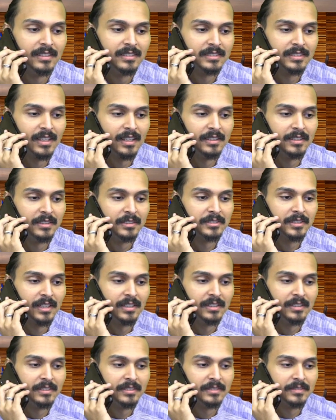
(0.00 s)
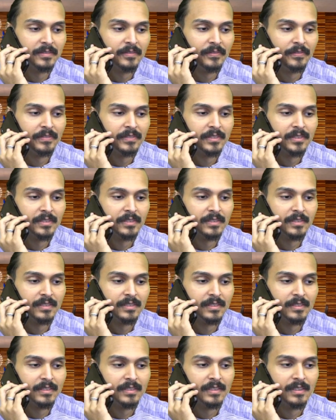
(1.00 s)
صادق يا اخي
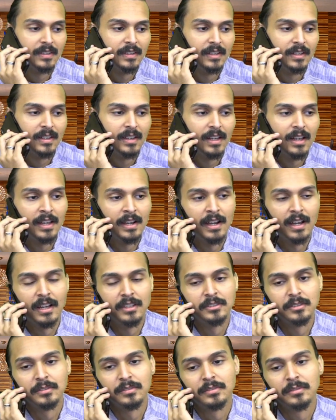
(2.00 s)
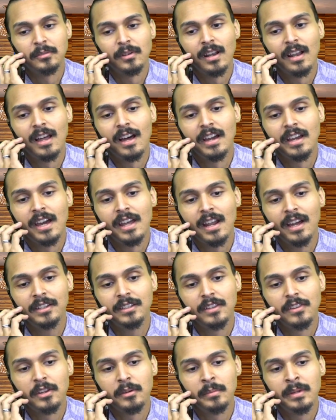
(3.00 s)
خل عندك شويه احترافيه في التعامل والله انا
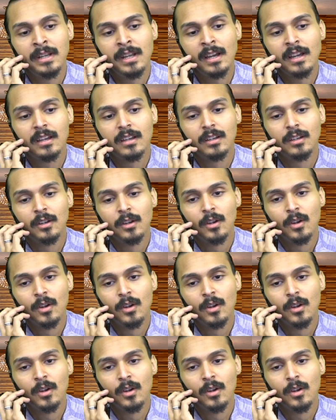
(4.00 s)
اعتذر منك